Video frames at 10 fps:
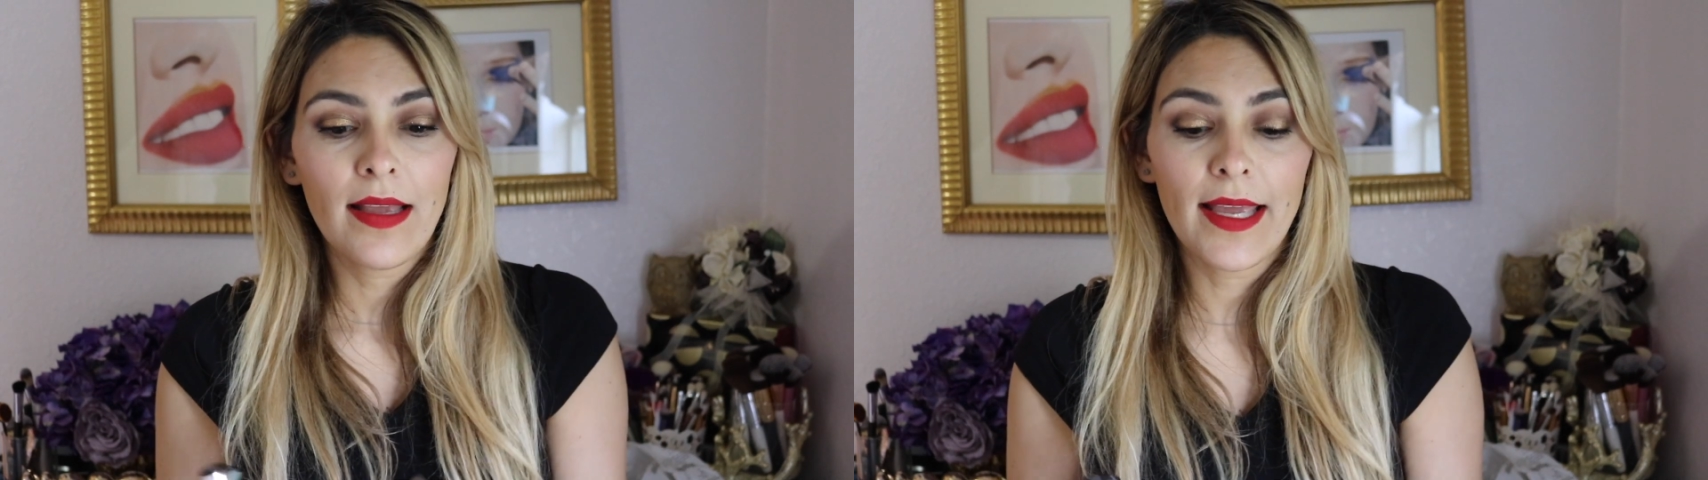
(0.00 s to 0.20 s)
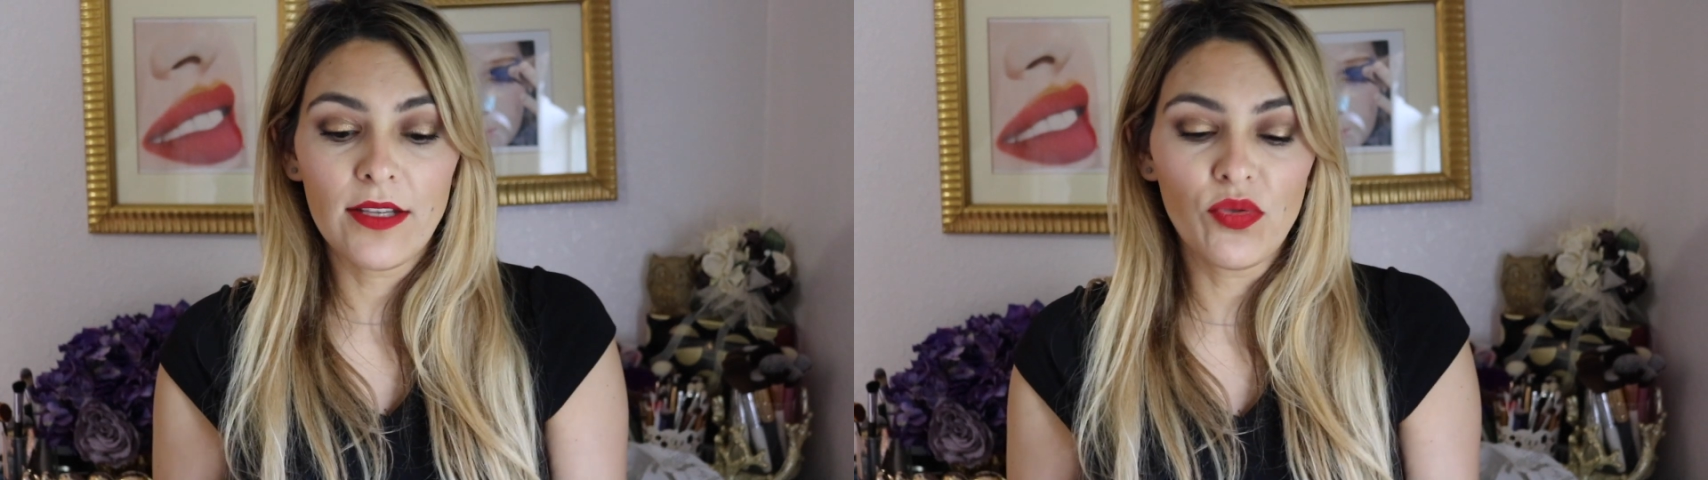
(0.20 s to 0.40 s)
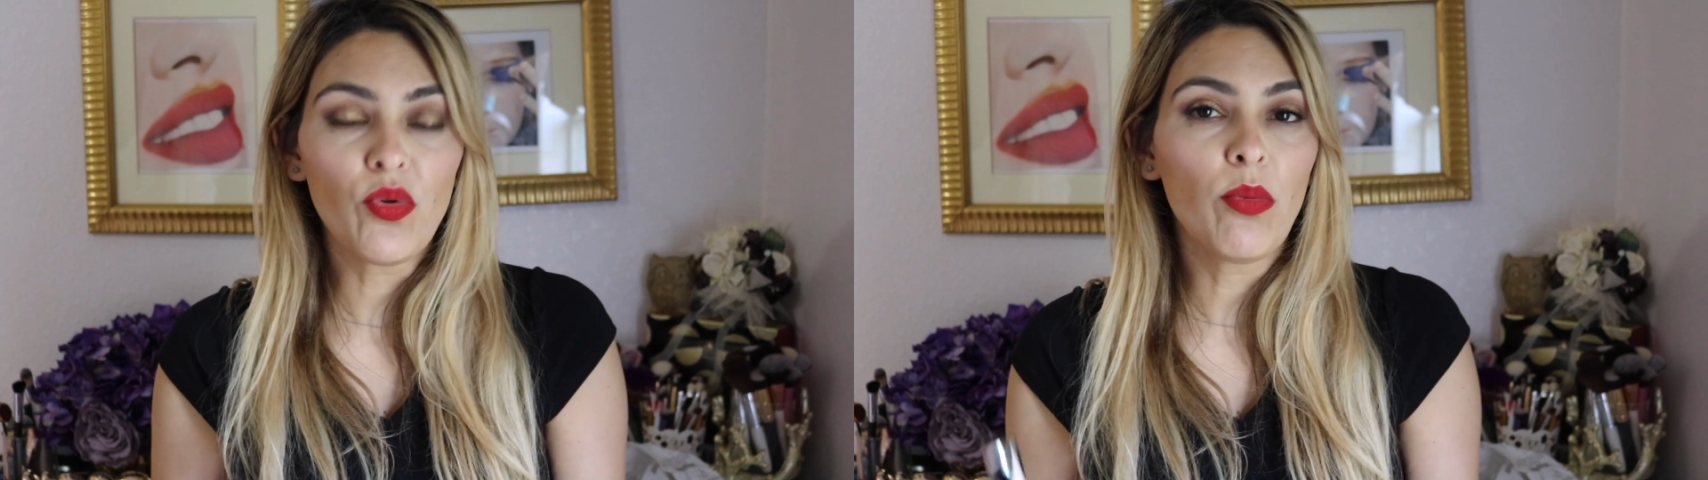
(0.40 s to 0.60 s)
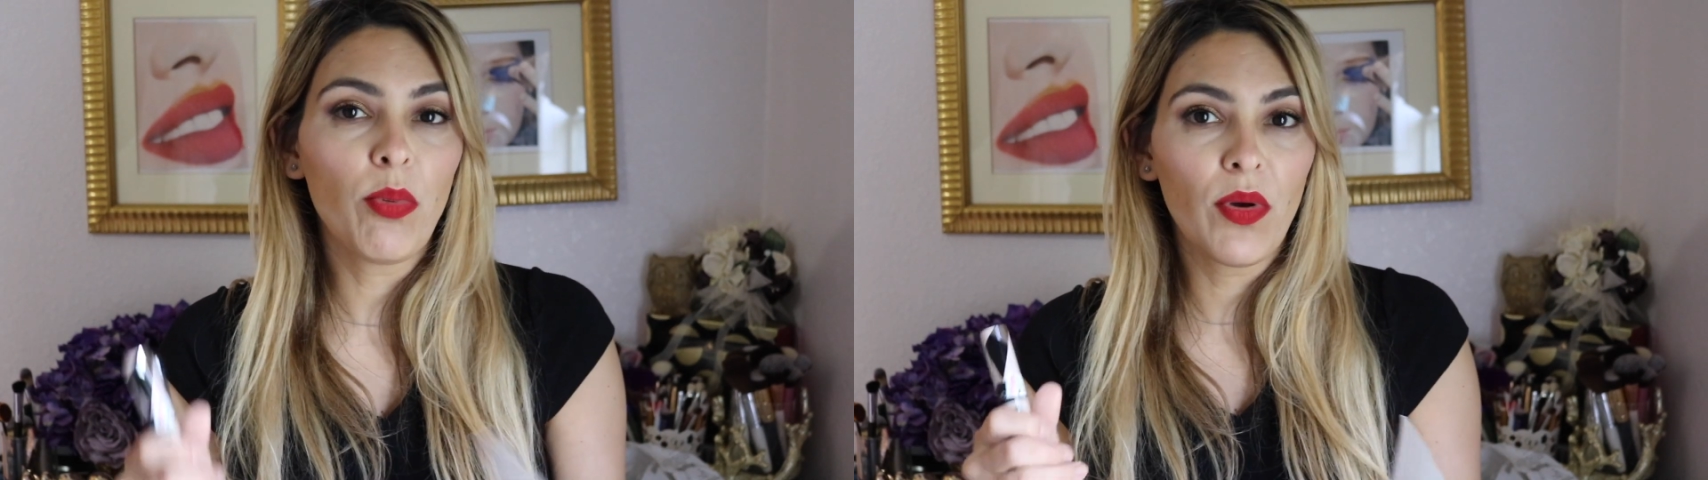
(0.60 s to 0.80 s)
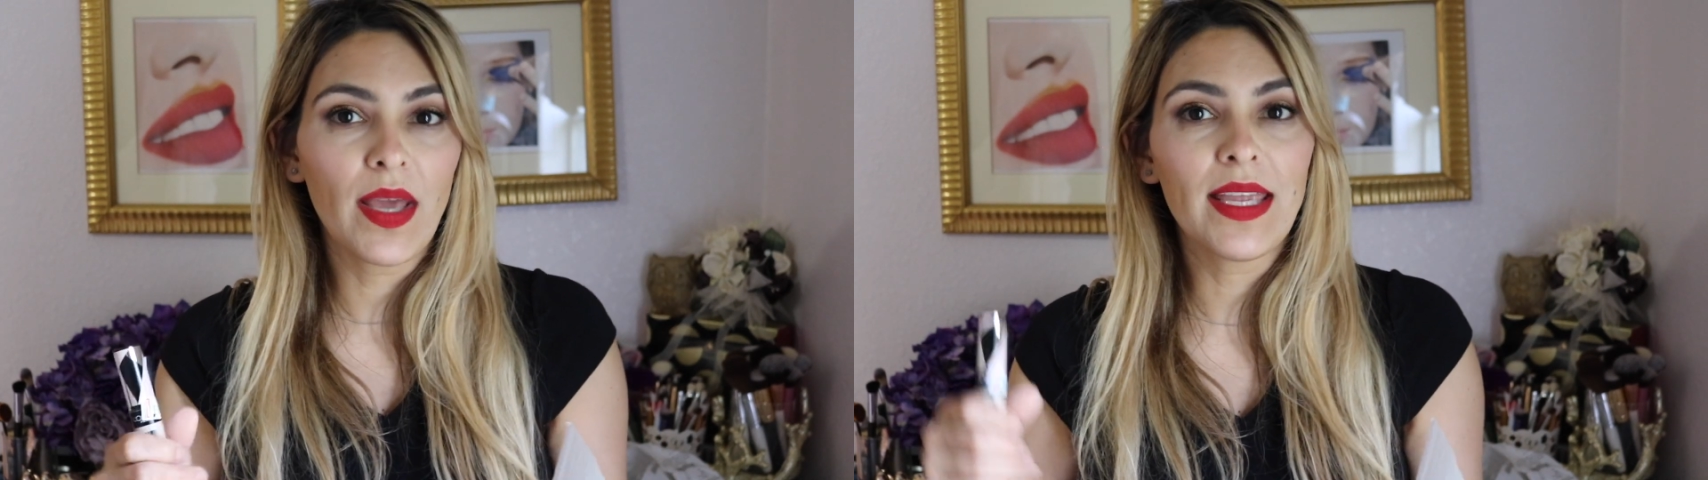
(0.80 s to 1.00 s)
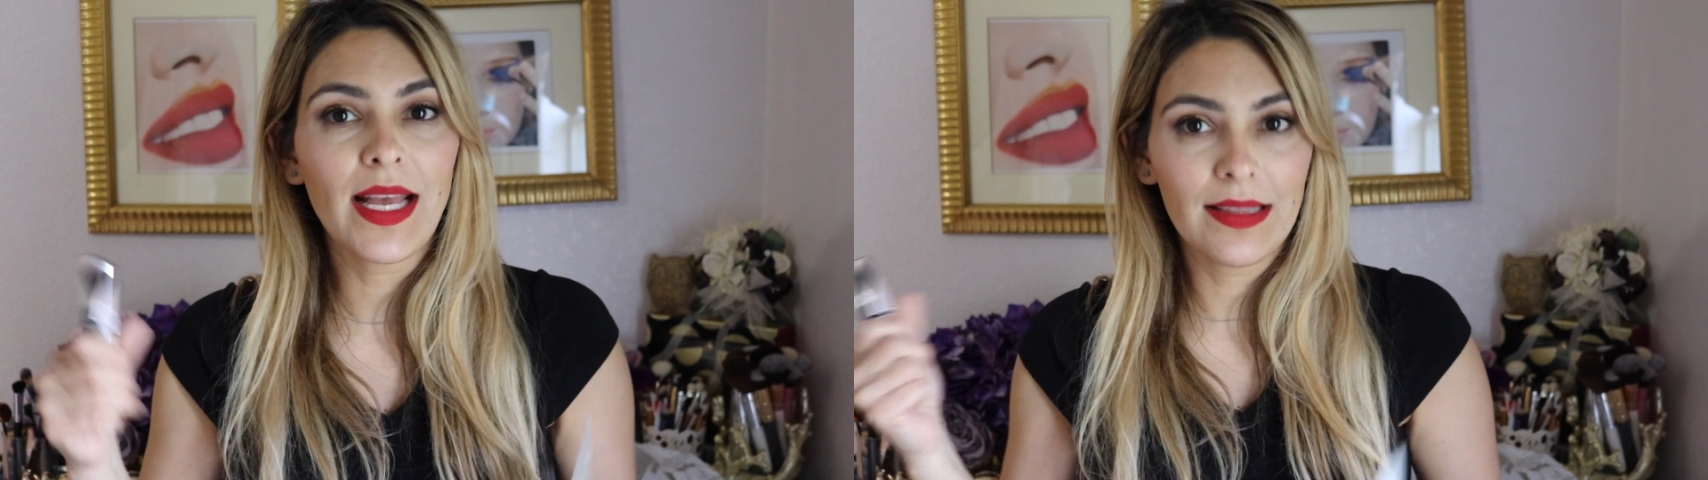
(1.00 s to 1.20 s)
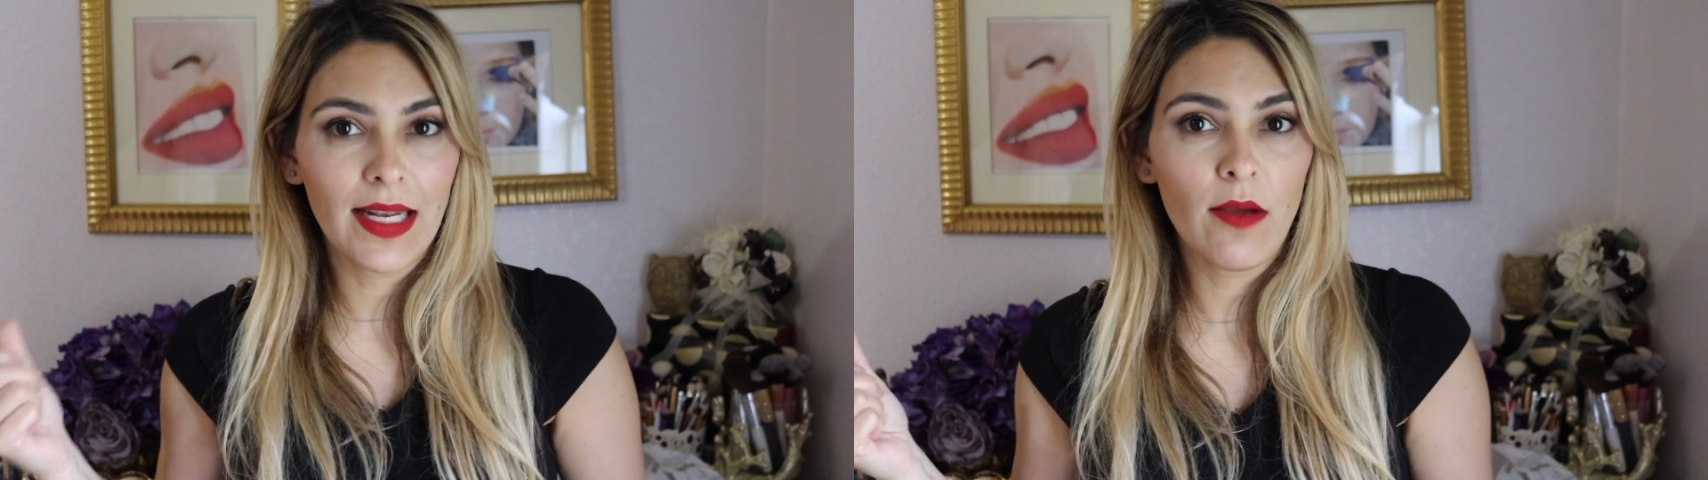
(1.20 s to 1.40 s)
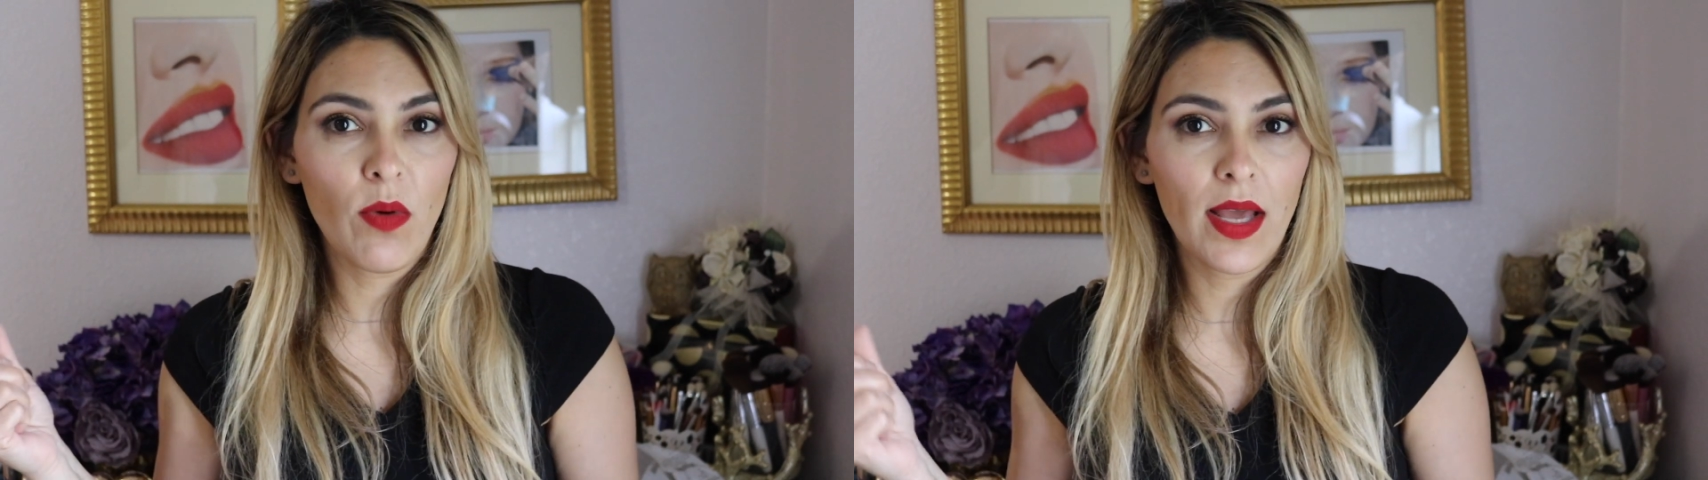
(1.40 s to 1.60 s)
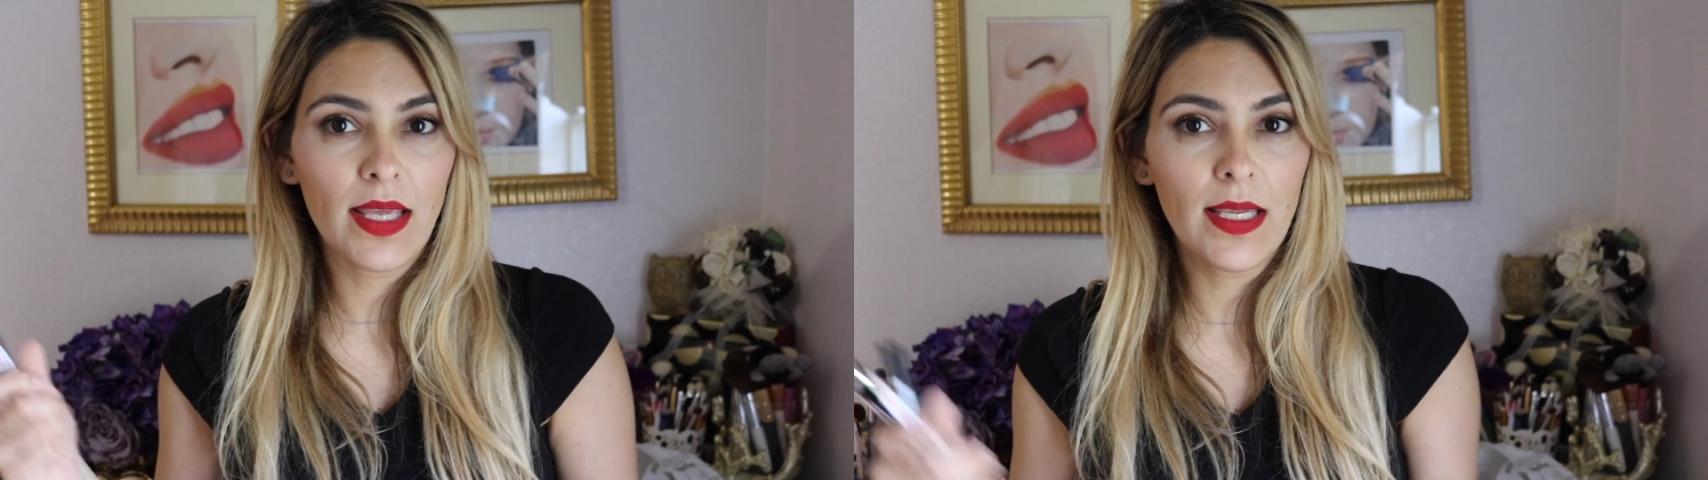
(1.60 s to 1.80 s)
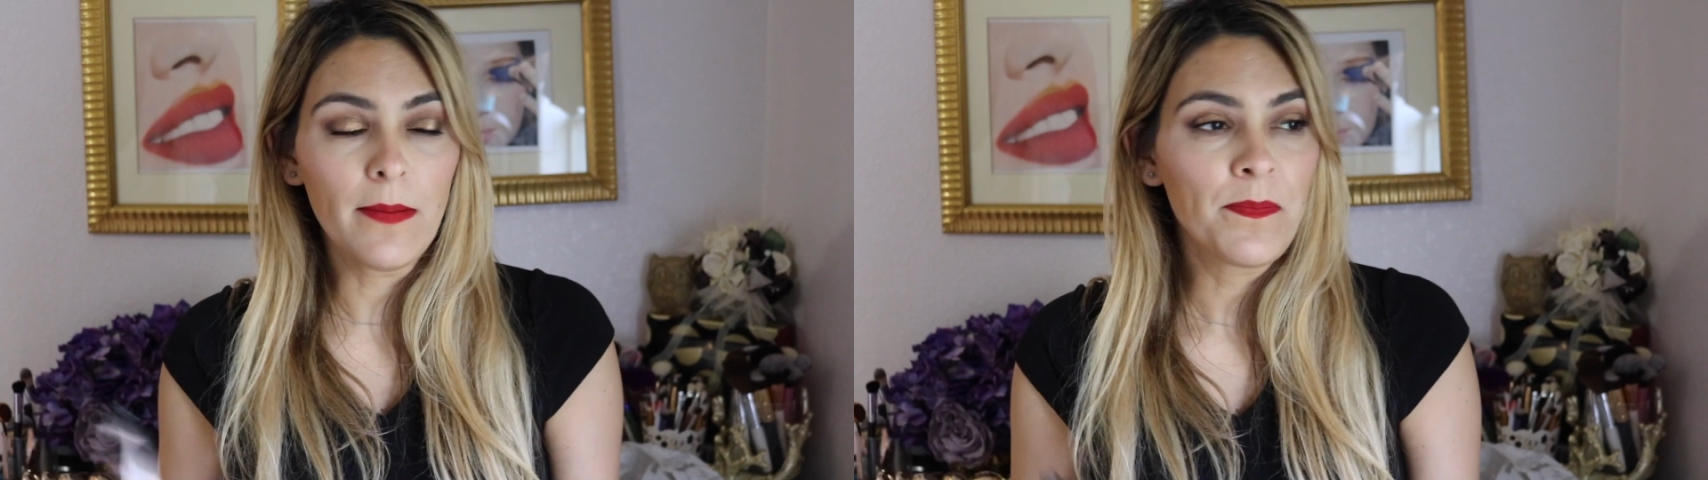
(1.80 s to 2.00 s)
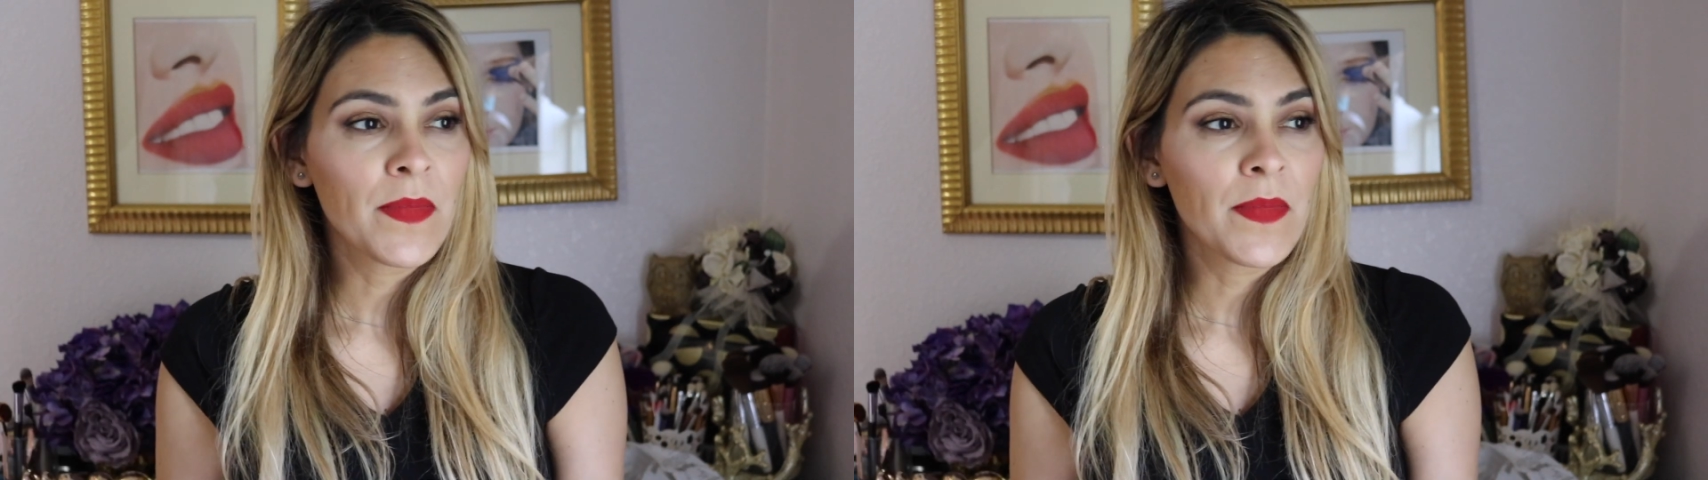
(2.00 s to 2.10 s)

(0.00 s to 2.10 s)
que es un cupón que ya traigo ahí.